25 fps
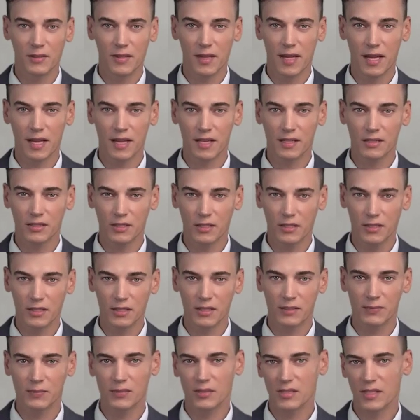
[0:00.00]
para aquellos
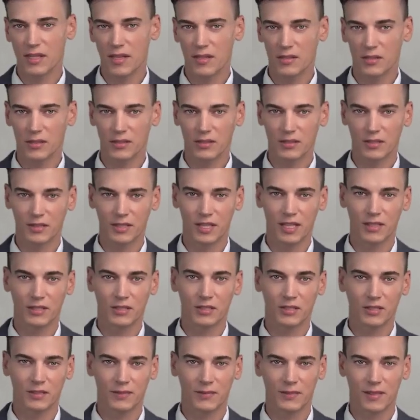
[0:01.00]
que buscan controlar
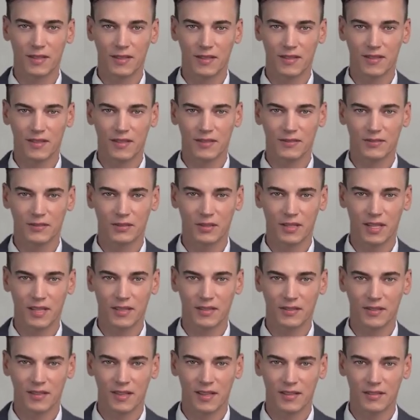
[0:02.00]
los niveles de azúcar
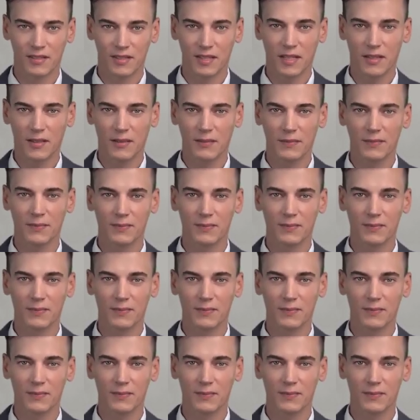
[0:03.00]
en sangre.